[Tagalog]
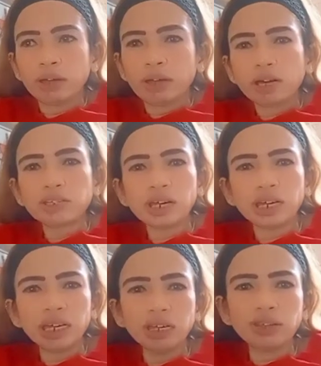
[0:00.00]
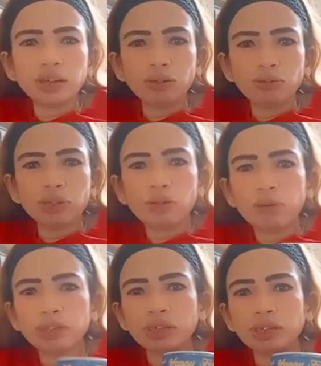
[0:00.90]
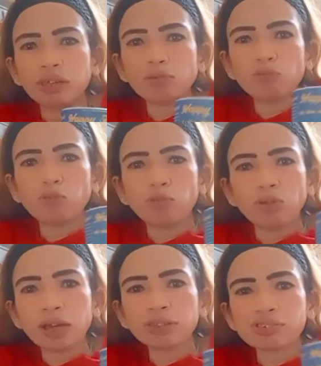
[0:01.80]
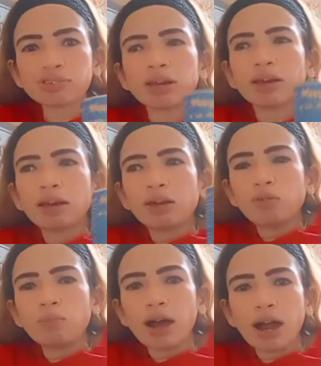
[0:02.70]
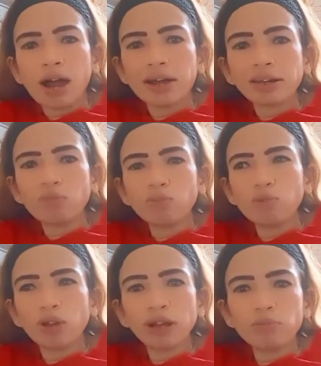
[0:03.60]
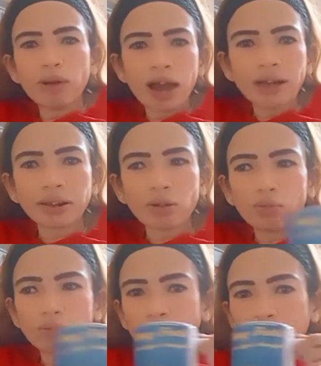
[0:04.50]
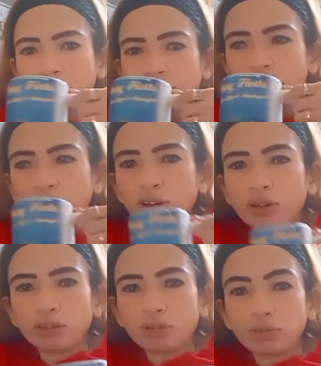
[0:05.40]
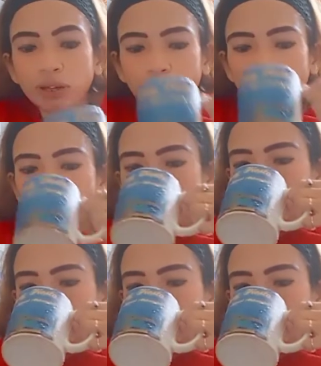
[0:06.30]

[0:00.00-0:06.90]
Kasi ang init ngayon, hindi ko maintindihan, umuulan. Tapos umaaraw, umuulan, umaaraw. So ngayon,